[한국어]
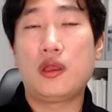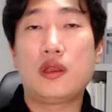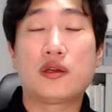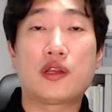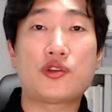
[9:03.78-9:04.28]

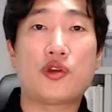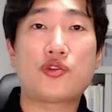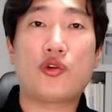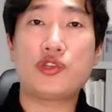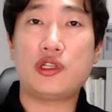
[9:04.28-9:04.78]
그래서
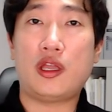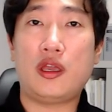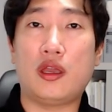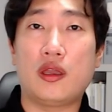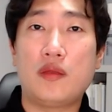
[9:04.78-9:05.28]
서울
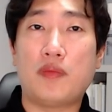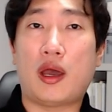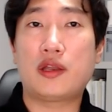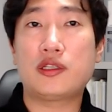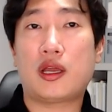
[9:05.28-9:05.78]
시내에
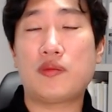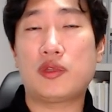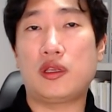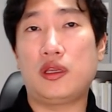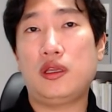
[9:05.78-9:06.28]
많은
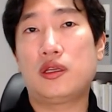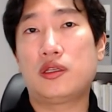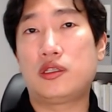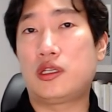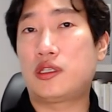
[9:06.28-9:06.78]
사람들이
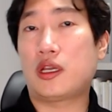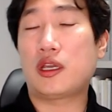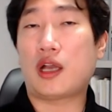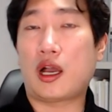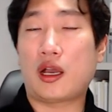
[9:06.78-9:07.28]
직장이
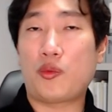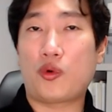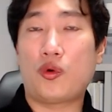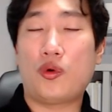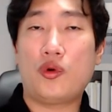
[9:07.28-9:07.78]

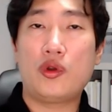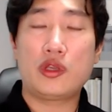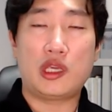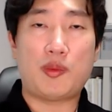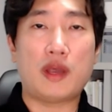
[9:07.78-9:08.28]
가깝고
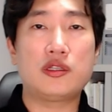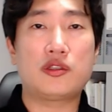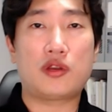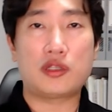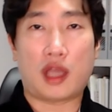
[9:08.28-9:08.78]

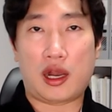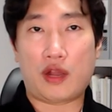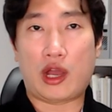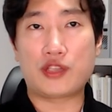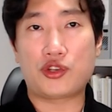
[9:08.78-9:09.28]
기반시설이 잘
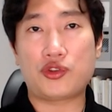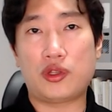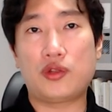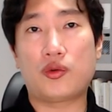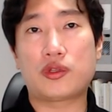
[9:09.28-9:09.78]
갖춰져
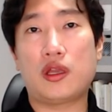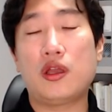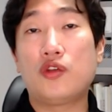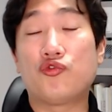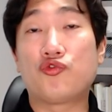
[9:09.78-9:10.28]
있는 곳에
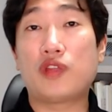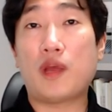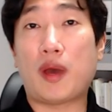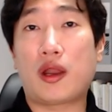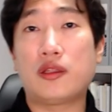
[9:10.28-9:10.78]
누구나
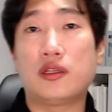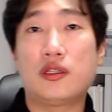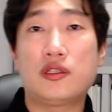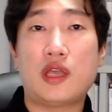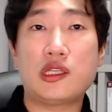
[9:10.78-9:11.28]

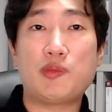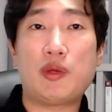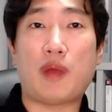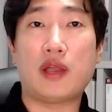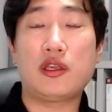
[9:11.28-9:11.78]
바라는 새 집을
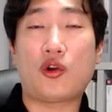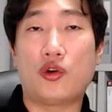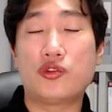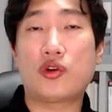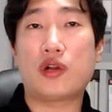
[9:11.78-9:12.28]
많이
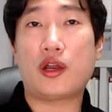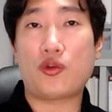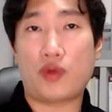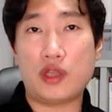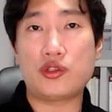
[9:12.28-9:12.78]
건설을
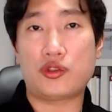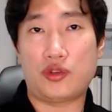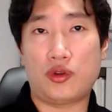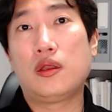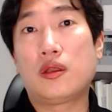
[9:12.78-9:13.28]
하려고 했었죠.
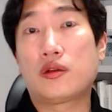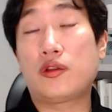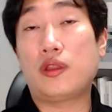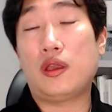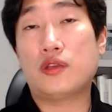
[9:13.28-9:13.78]

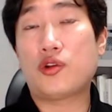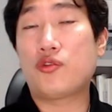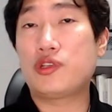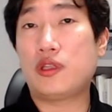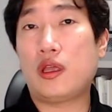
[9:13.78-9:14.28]
그런데 서울
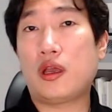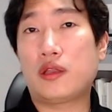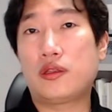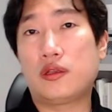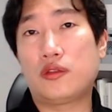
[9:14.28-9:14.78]
시내
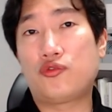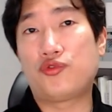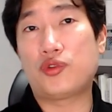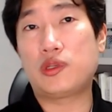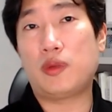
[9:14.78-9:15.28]
같은
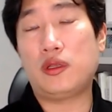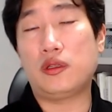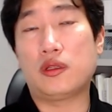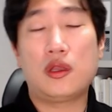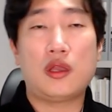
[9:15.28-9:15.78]

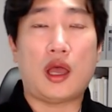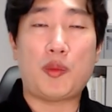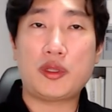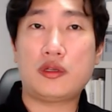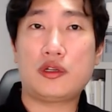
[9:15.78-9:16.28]
구도심에는
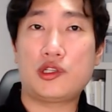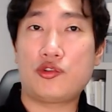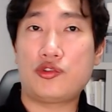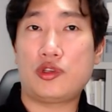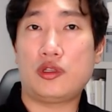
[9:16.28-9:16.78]
아파트를 지을
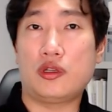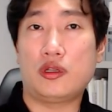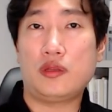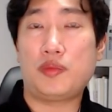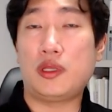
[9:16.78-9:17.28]
수
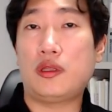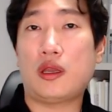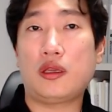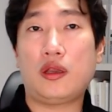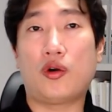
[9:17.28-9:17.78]
있는 빈
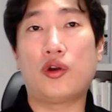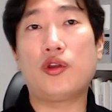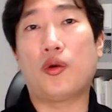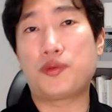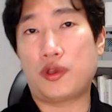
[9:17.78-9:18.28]
땅이 거의
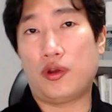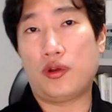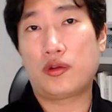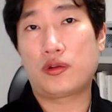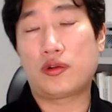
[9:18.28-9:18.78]
없어요.
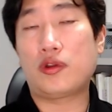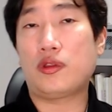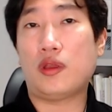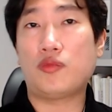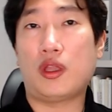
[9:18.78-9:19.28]
그렇기
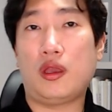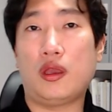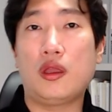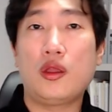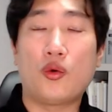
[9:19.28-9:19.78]

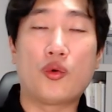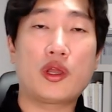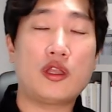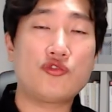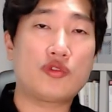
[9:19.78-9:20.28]
때문에
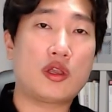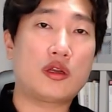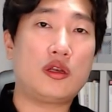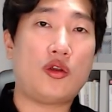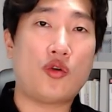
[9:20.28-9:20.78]
오래된
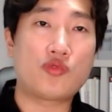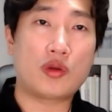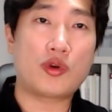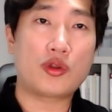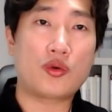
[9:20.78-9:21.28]
주택을
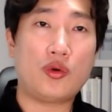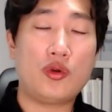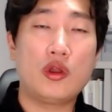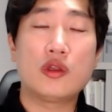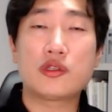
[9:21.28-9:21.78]
허물어버리고
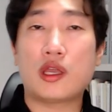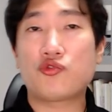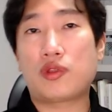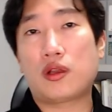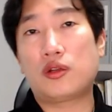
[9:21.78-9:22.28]
새
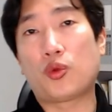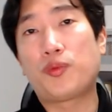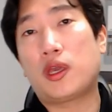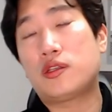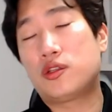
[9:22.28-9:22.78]
주택을
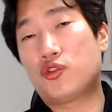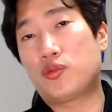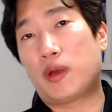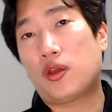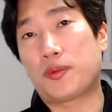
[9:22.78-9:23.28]
높게 짓는
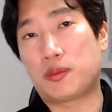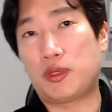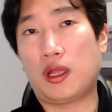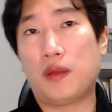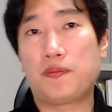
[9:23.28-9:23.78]
수밖에
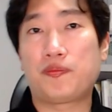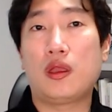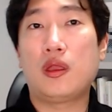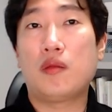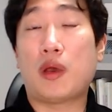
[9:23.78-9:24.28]
없습니다.
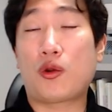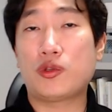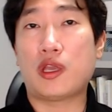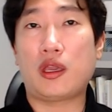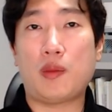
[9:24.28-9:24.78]
바로
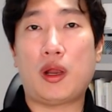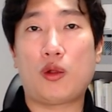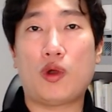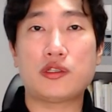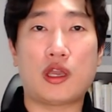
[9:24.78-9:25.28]

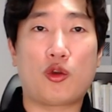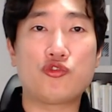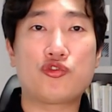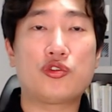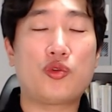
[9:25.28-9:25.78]
재개발과
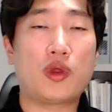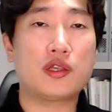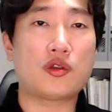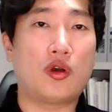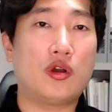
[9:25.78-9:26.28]
재건축을
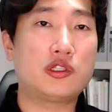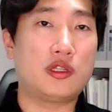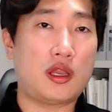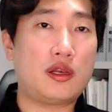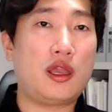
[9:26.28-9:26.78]
통해서
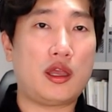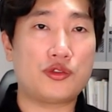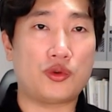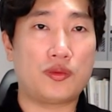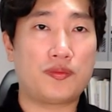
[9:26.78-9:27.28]
진행을 해야
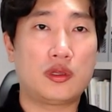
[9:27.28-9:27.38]
하죠.